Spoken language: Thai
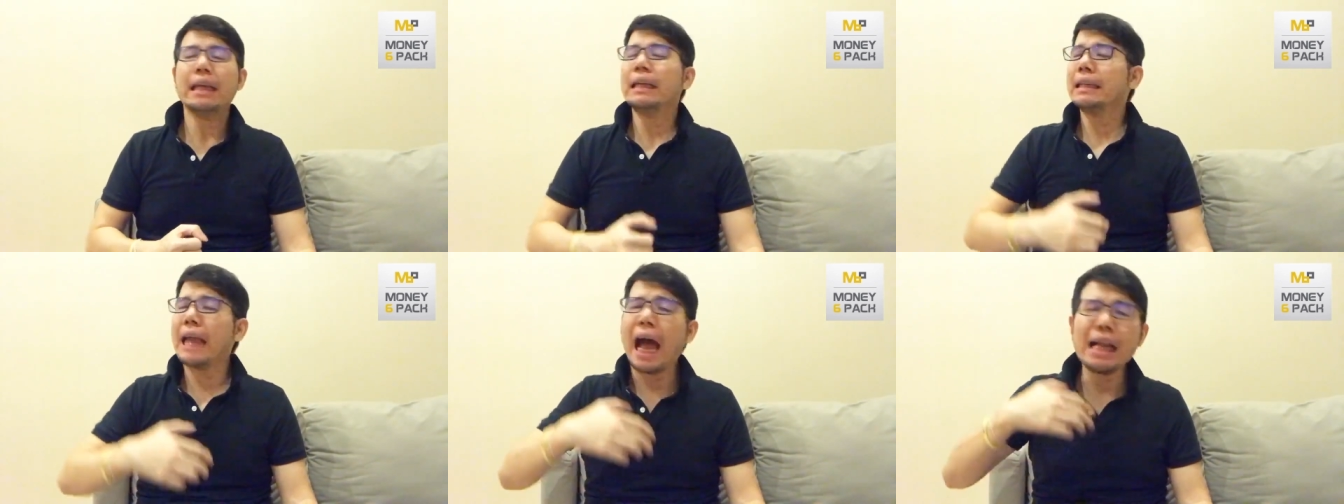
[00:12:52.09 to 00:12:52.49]

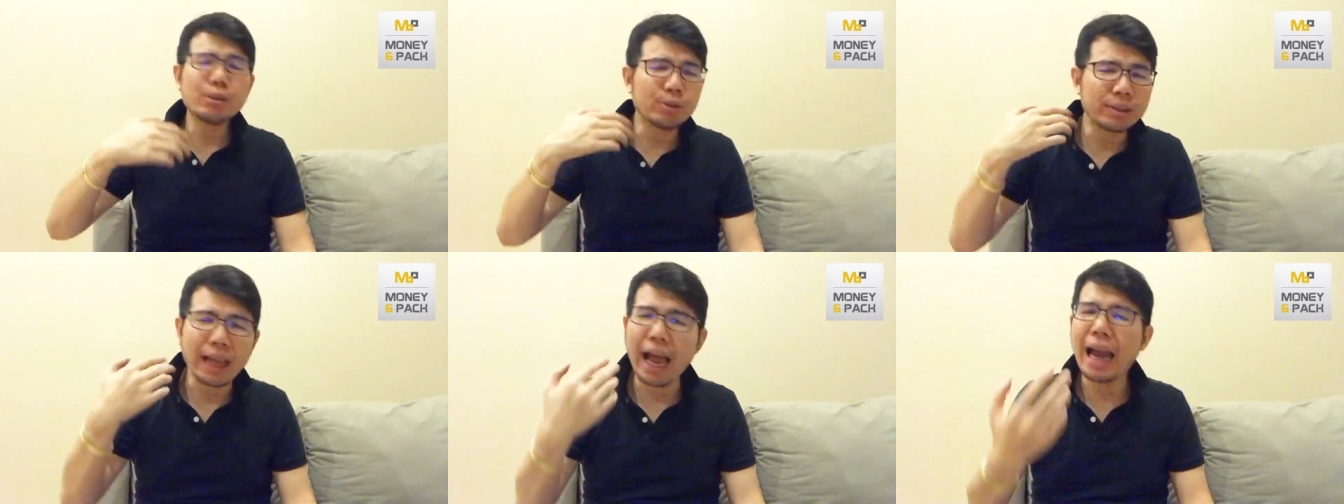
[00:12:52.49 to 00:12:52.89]
ถ้าสุด
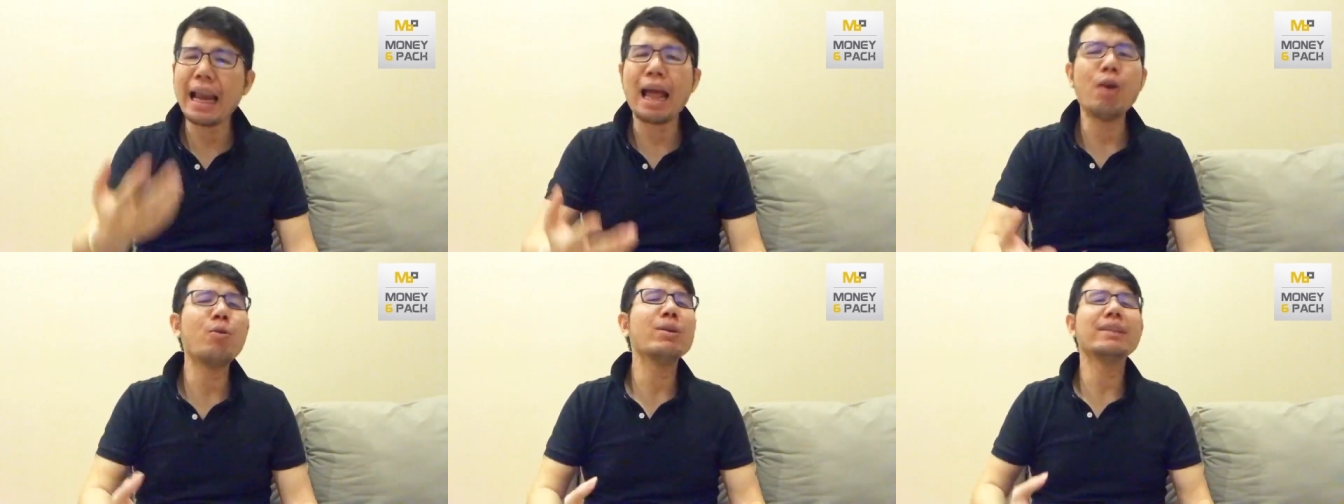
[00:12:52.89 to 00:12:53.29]
ท้ายแล้
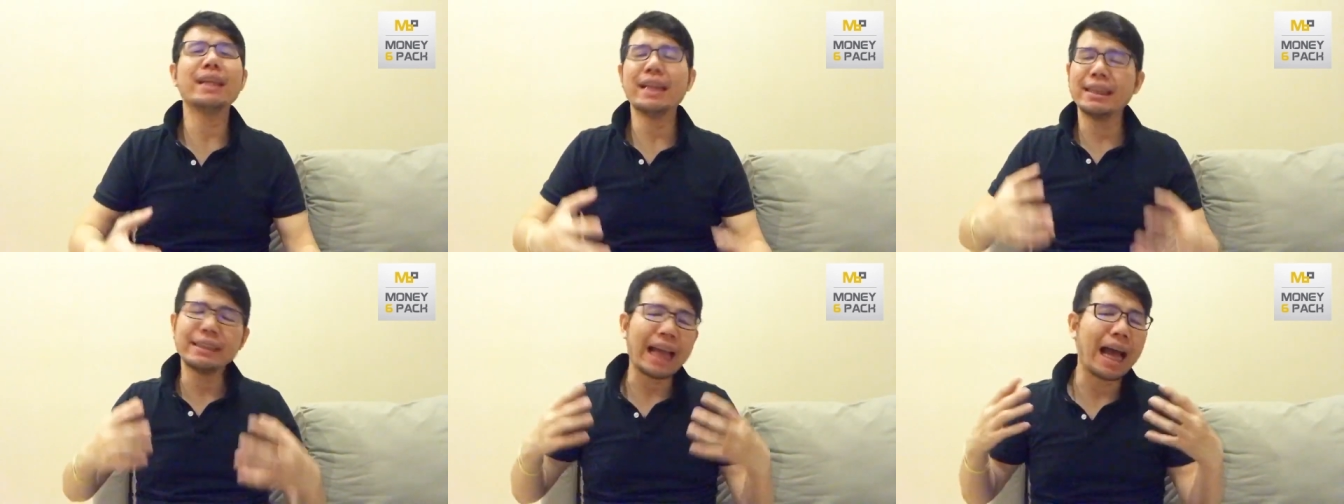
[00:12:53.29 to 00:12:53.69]
วคุณเจร
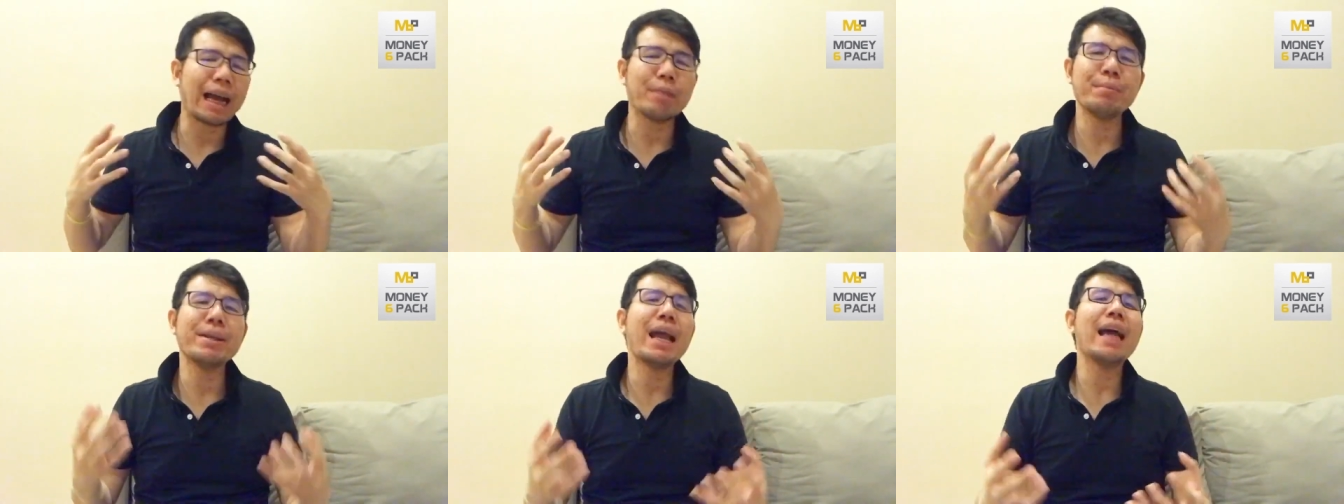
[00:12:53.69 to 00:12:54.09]
จากัน
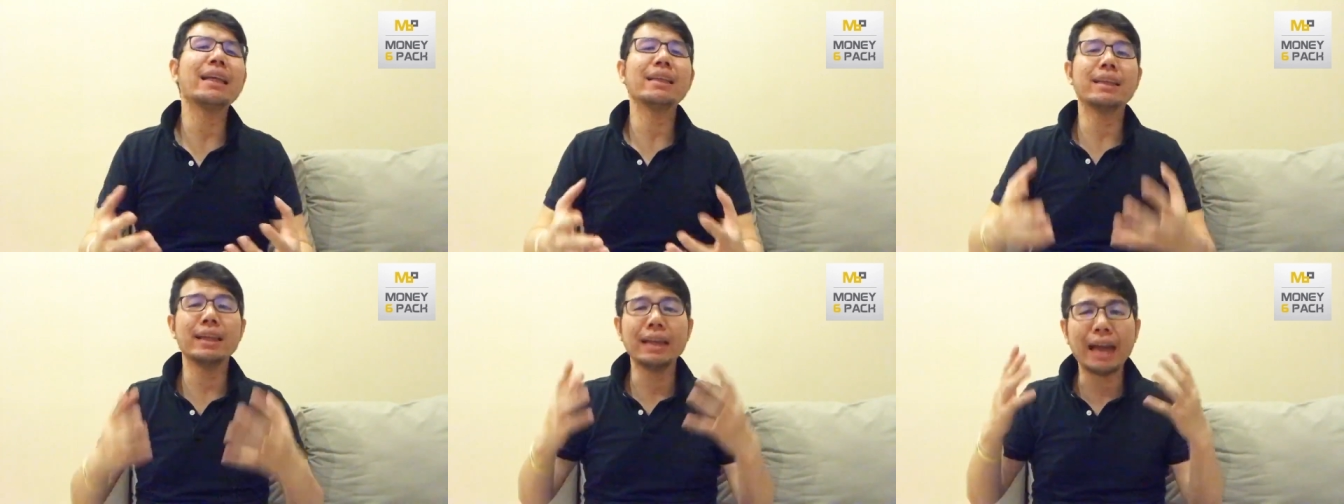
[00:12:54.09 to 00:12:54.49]
ไม่ได้
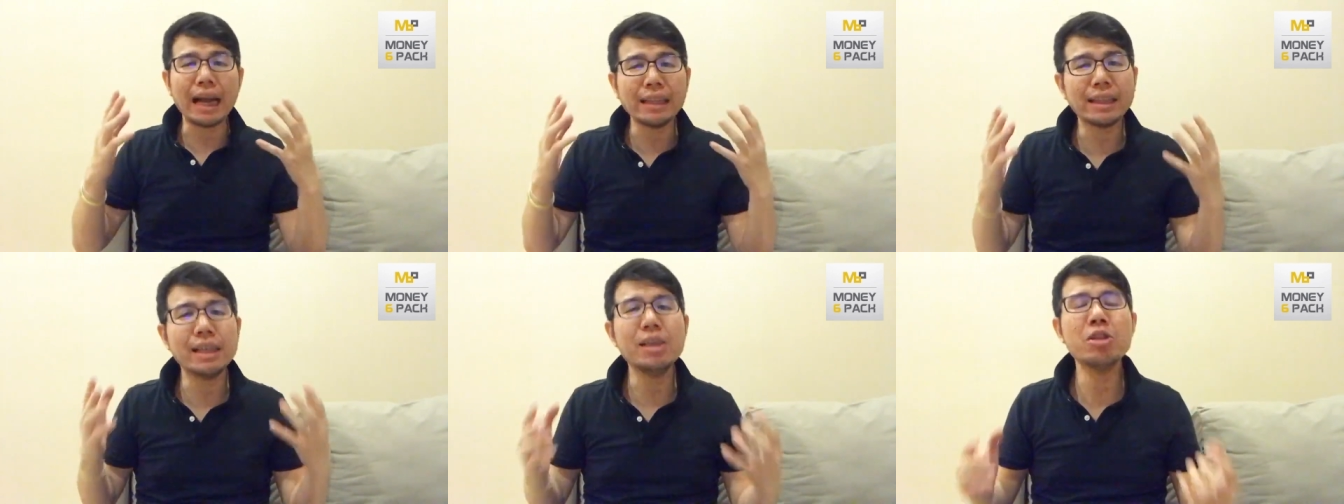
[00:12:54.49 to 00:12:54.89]
ถึงขั้น
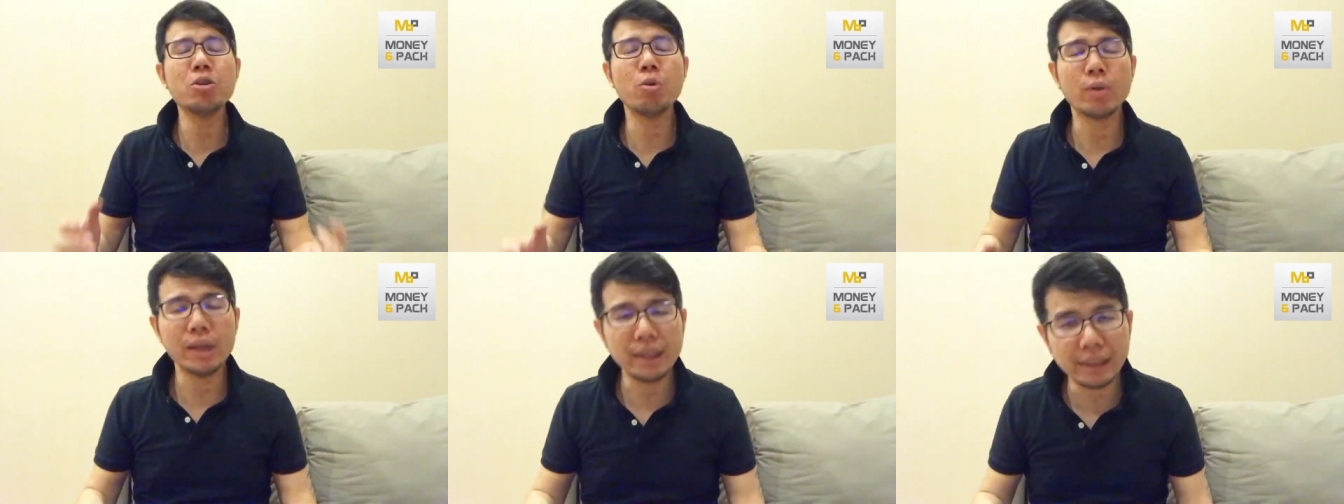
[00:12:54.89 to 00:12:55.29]
ขึ้นโรง
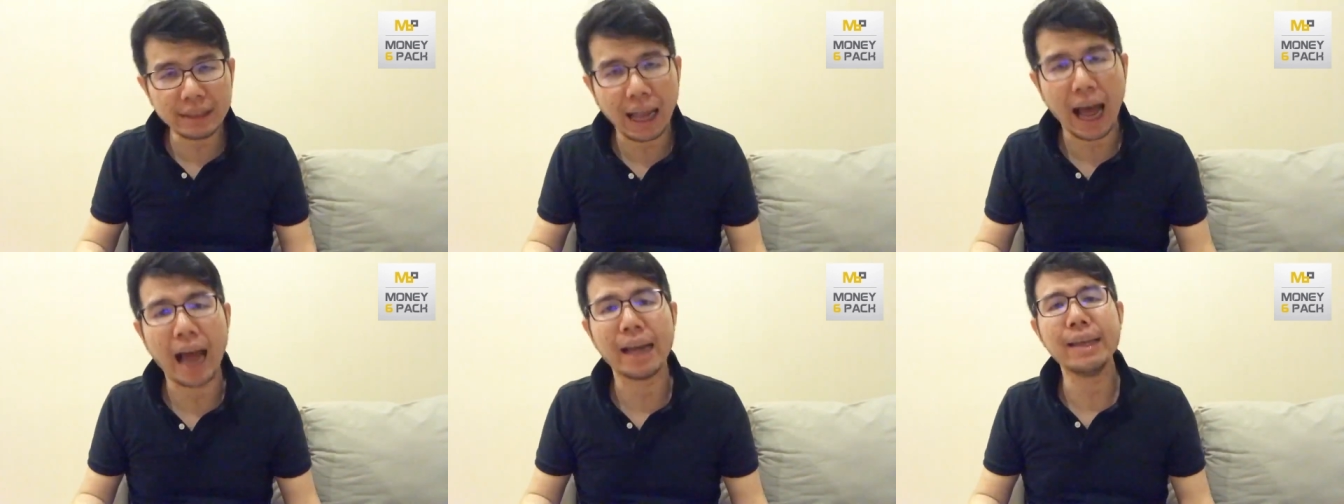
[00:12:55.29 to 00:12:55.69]
ขึ้น
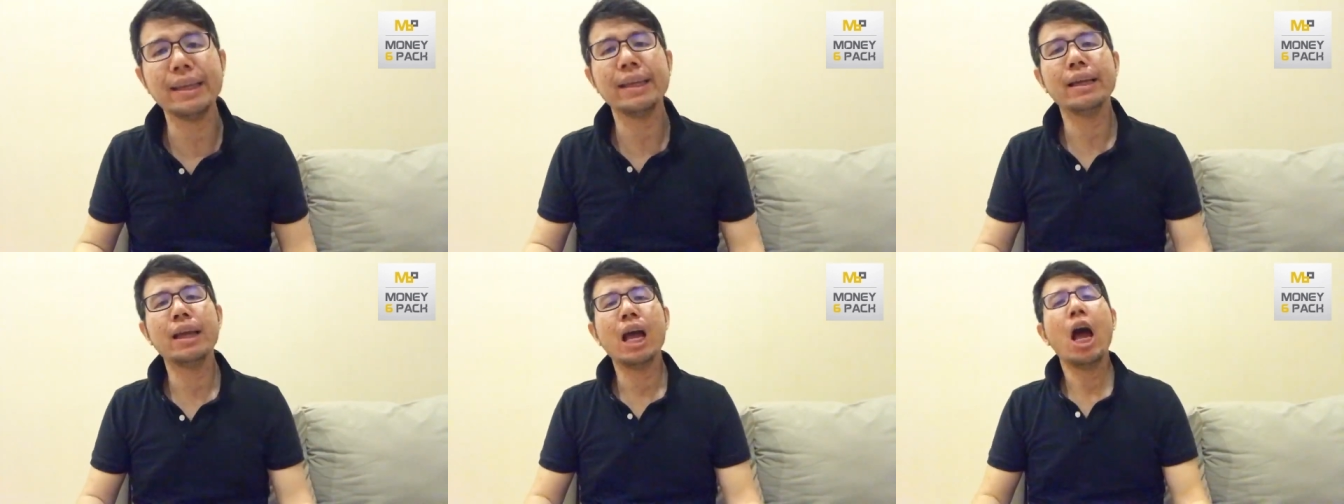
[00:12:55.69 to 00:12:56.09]
ศาล
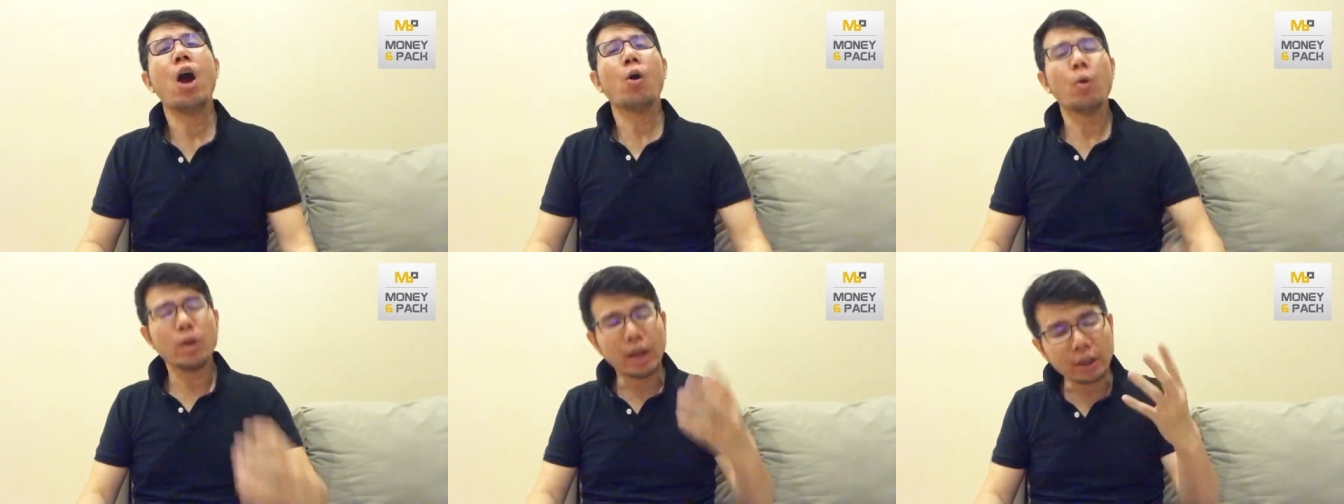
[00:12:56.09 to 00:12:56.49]

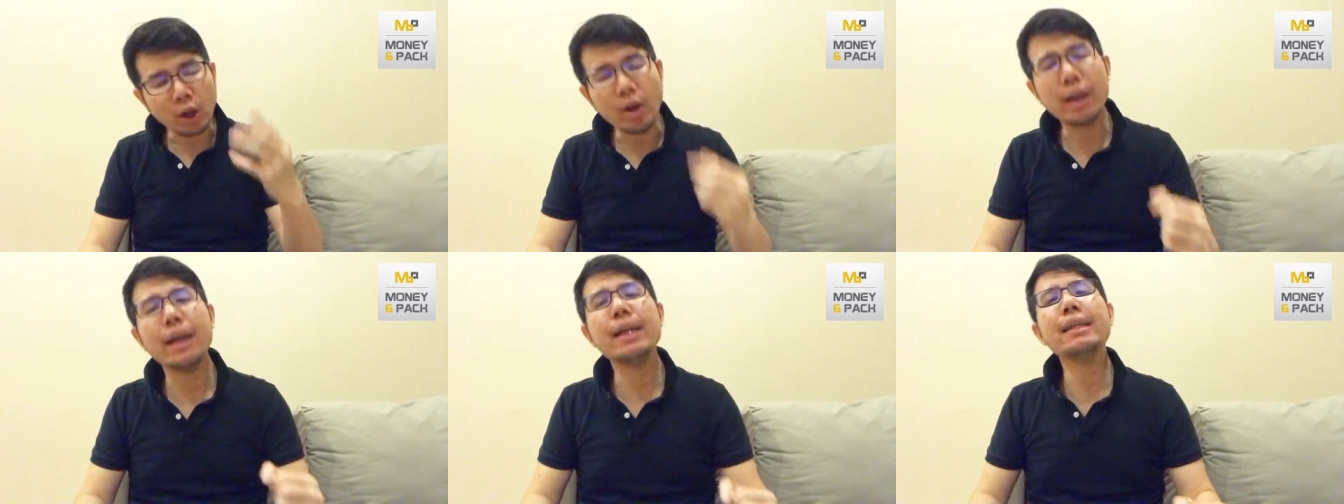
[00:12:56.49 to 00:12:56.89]
คุณก็ต้อง
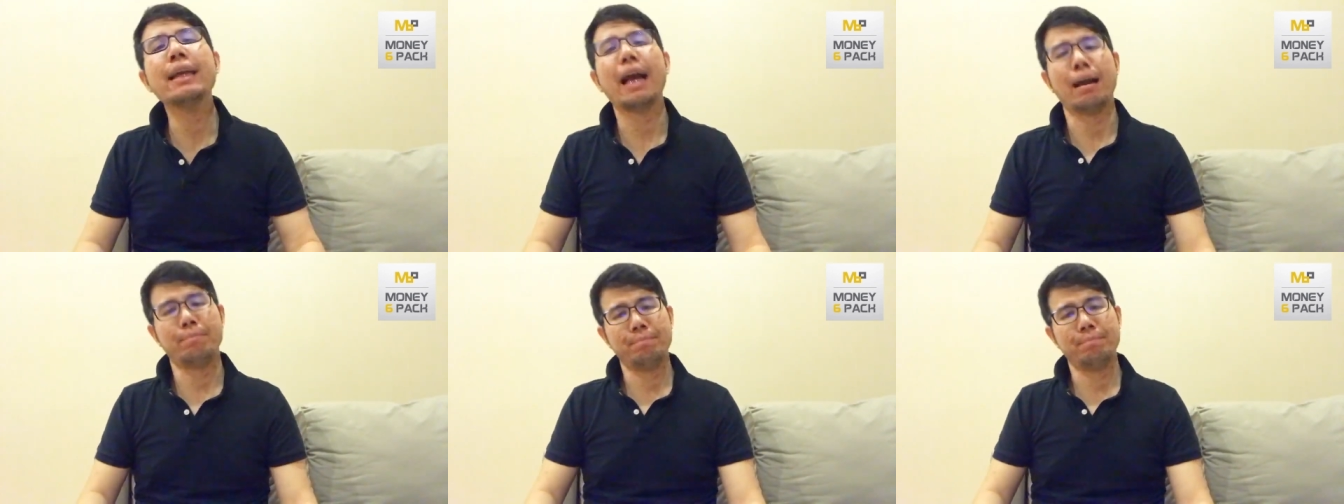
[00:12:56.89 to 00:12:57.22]
ขึ้นครับ